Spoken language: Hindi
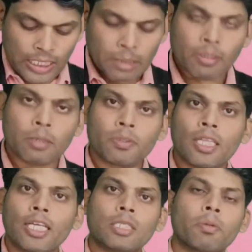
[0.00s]
इसके बाद
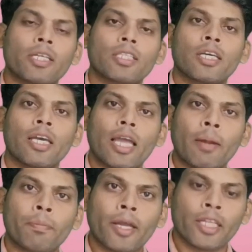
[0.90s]
सबसे लास्ट में आता है
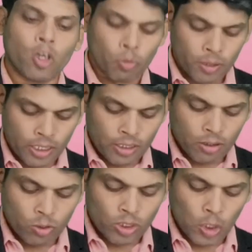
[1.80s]
अप्लाई नाउ
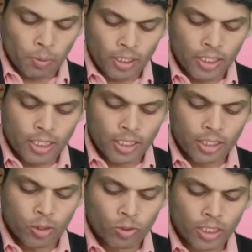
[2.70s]
बटन तो इसके ऊपर क्लिक
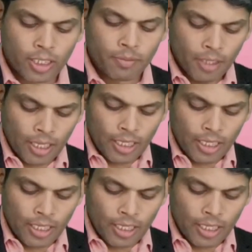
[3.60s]
करना होता है